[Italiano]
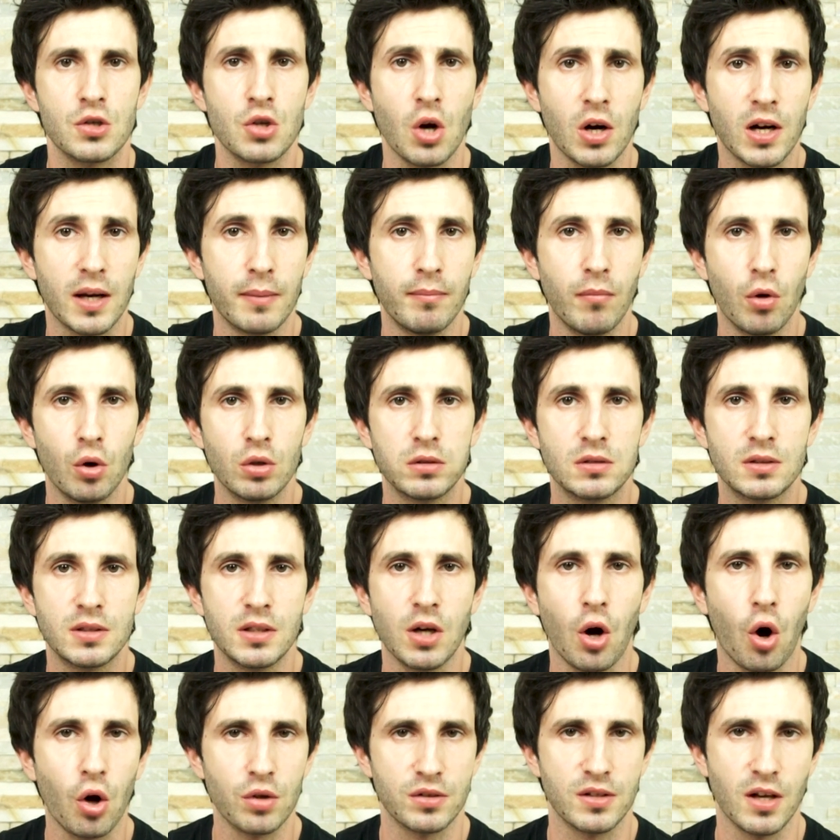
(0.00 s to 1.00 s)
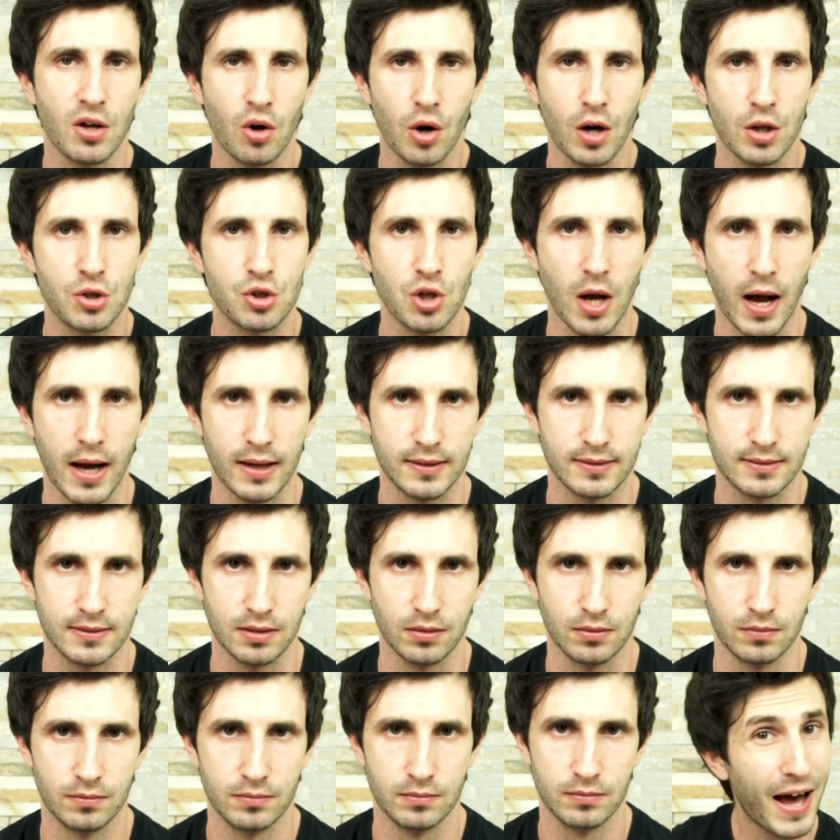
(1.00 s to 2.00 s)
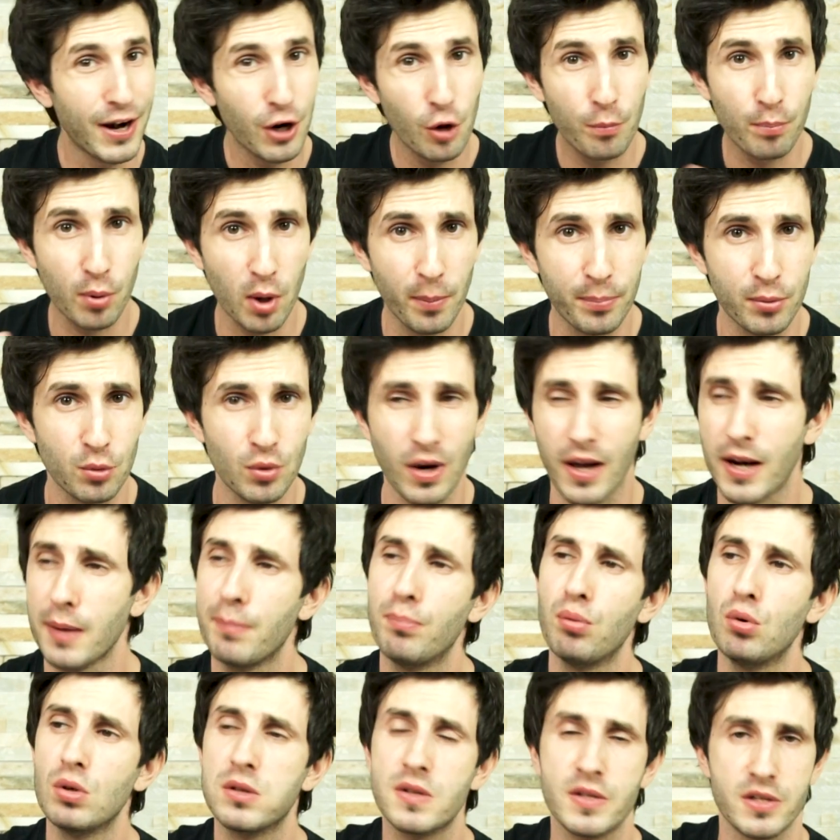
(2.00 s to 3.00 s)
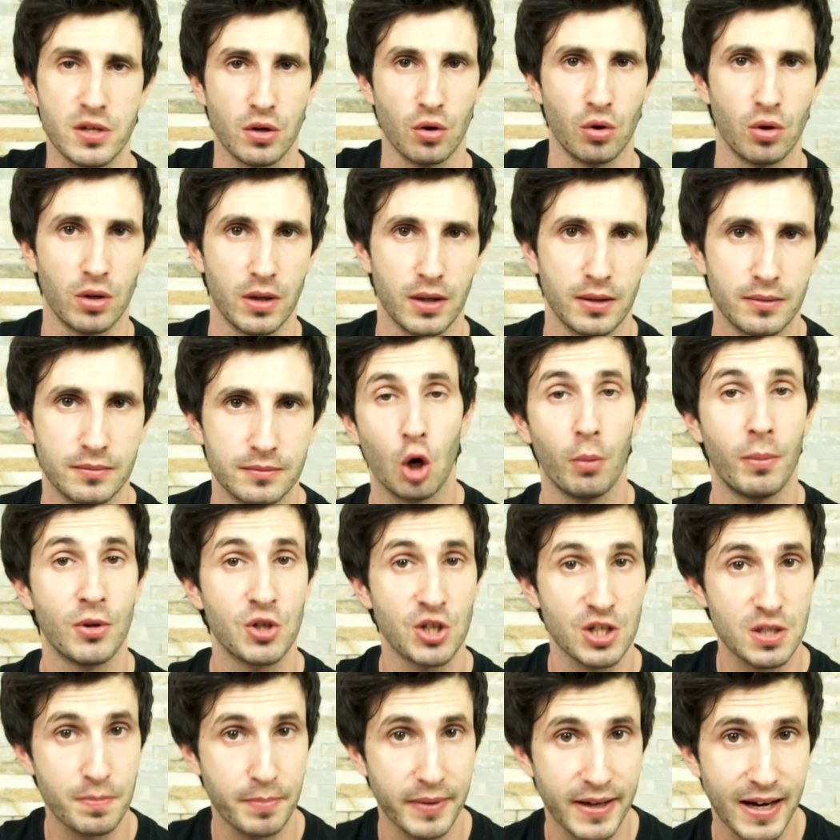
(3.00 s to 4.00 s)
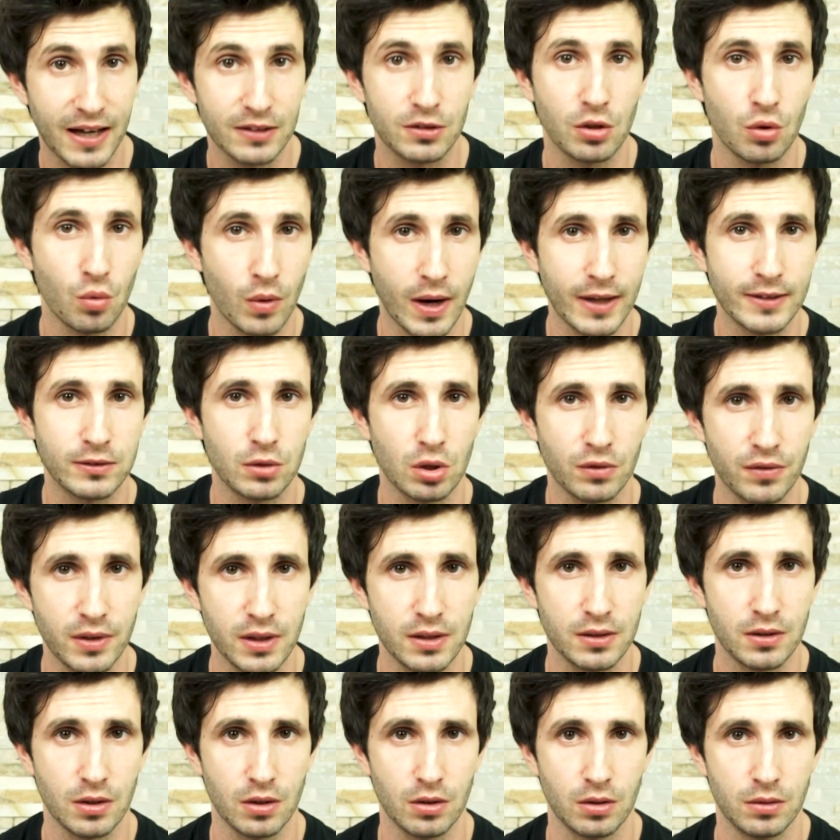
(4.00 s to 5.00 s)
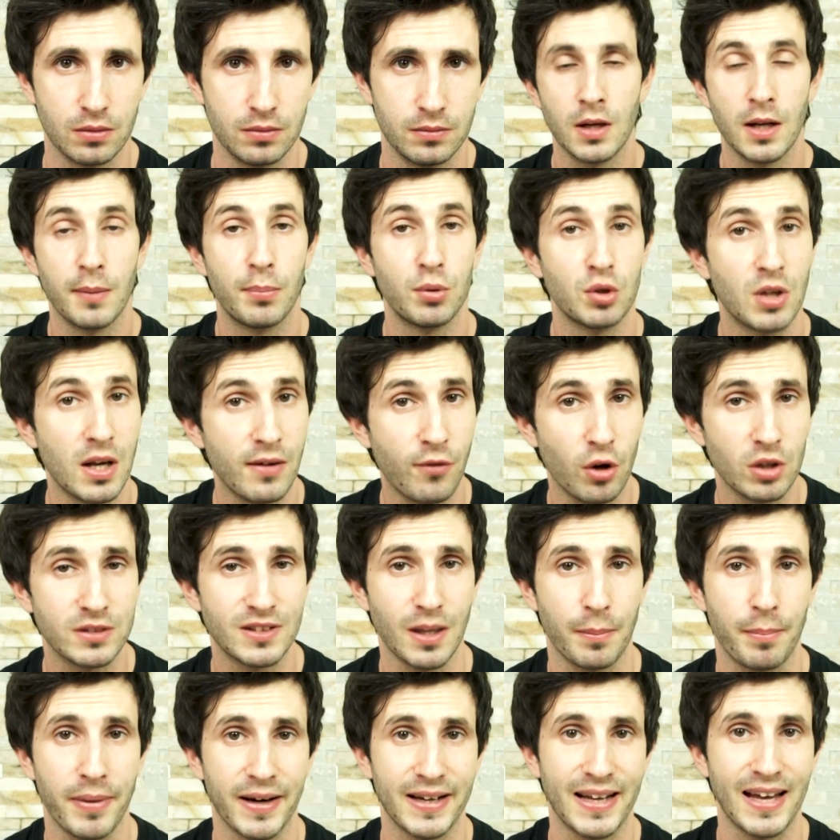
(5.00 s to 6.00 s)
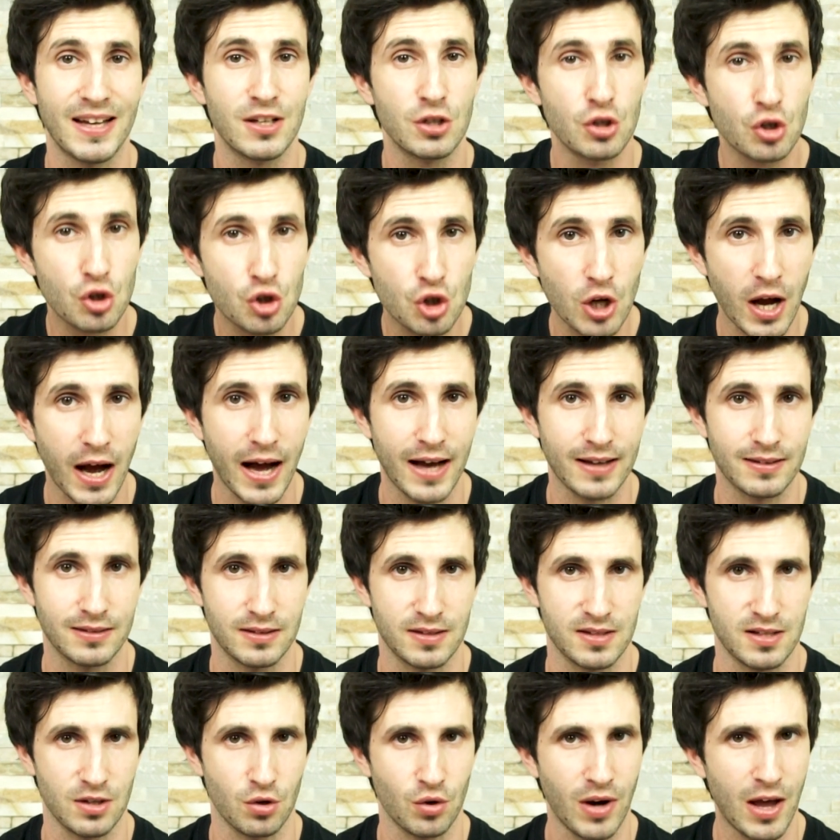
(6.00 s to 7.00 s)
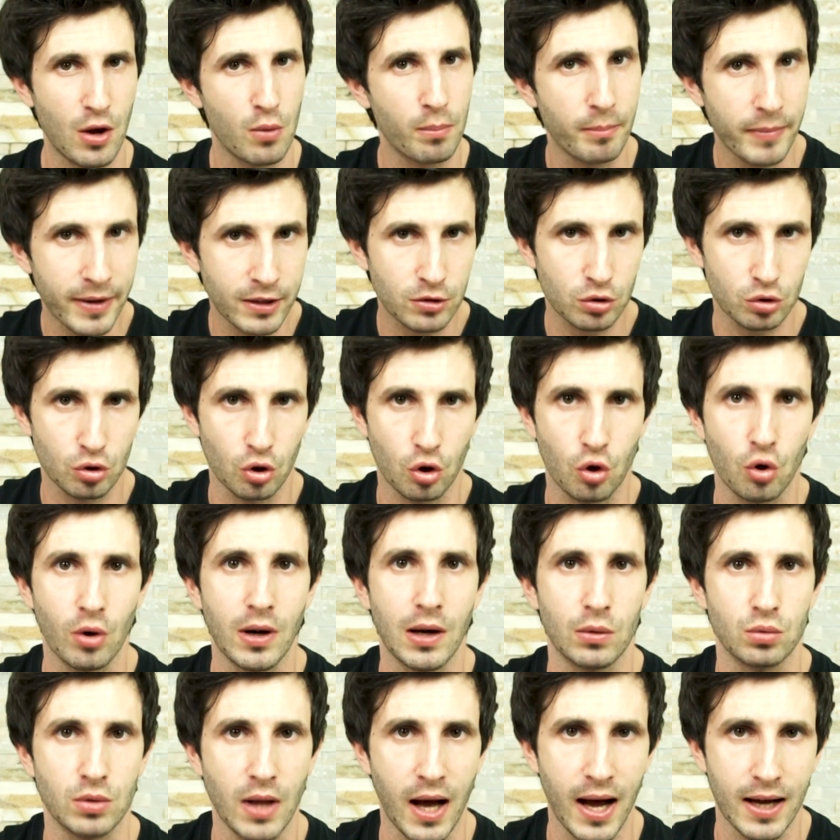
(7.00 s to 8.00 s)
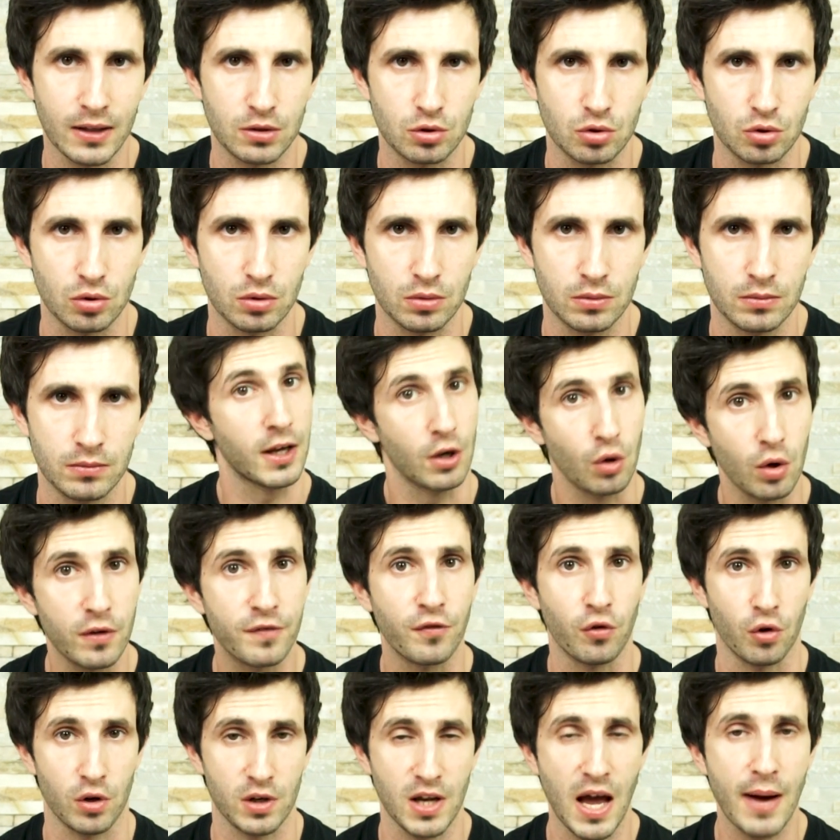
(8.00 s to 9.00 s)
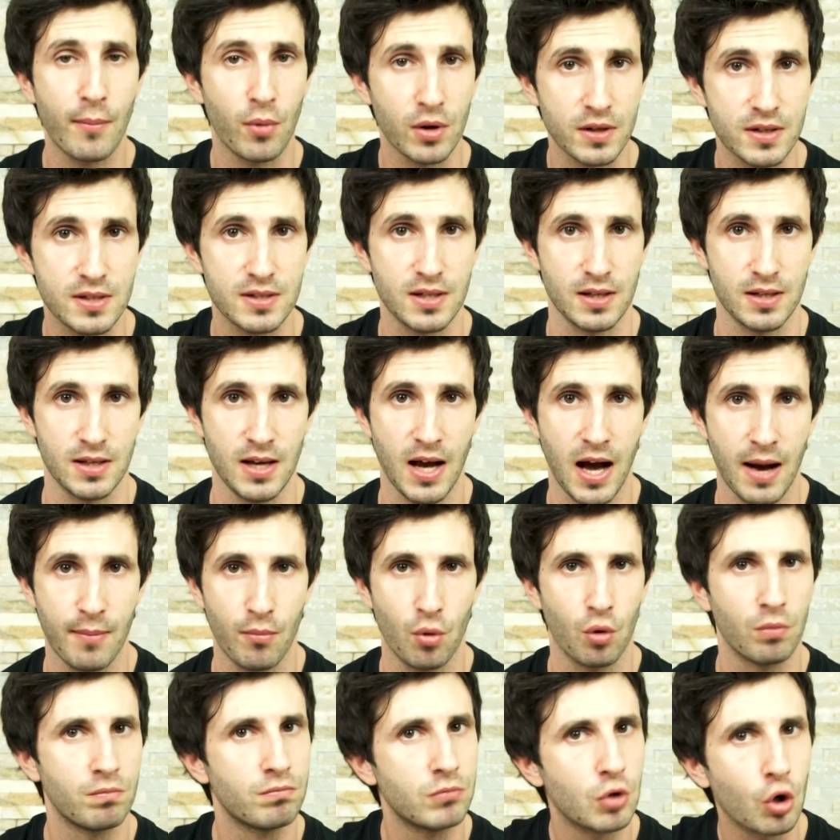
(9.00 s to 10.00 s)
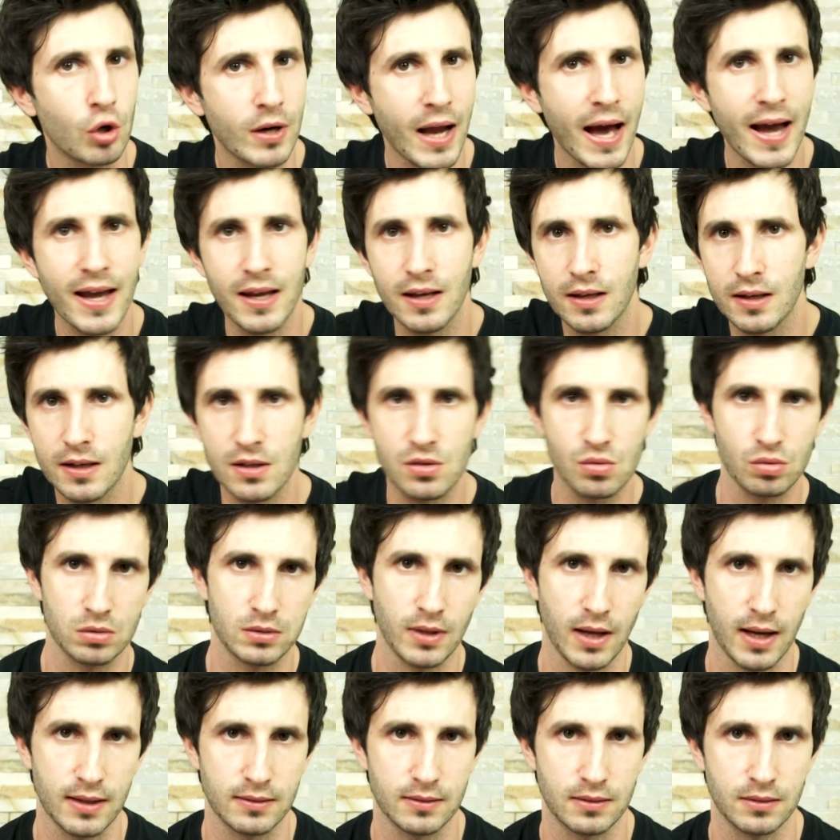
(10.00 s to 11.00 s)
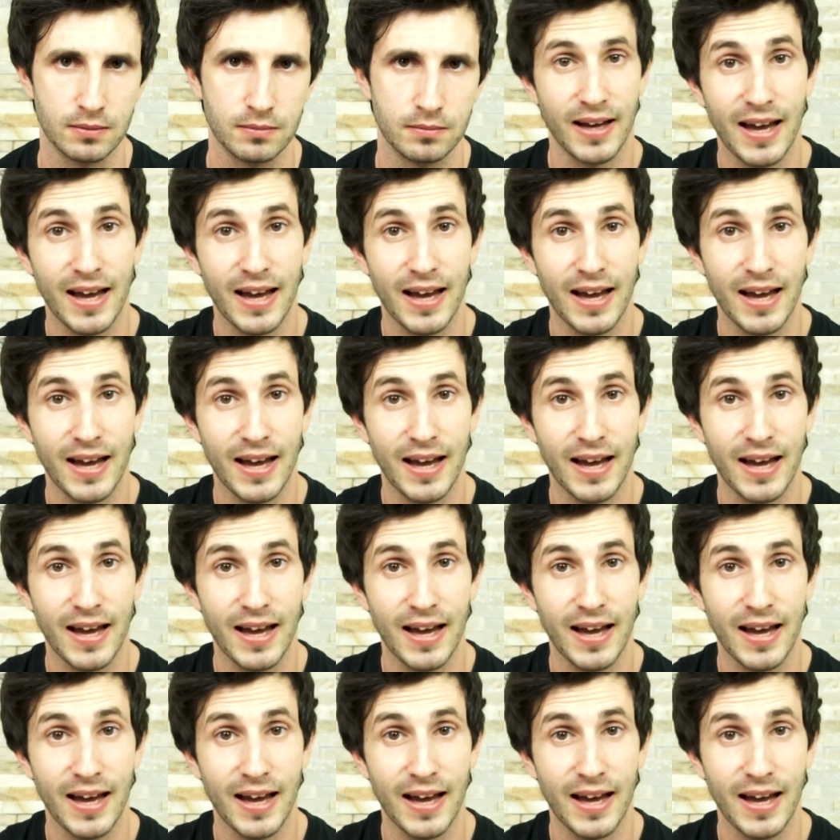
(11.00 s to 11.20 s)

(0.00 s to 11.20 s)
So che molti odiano le chat, hanno proprio una repulsione. Come già spiegato in un altro video, il più delle volte è perché in chat, se non hai un metodo collaudato, che noi forniamo e insegniamo, non hai risultati.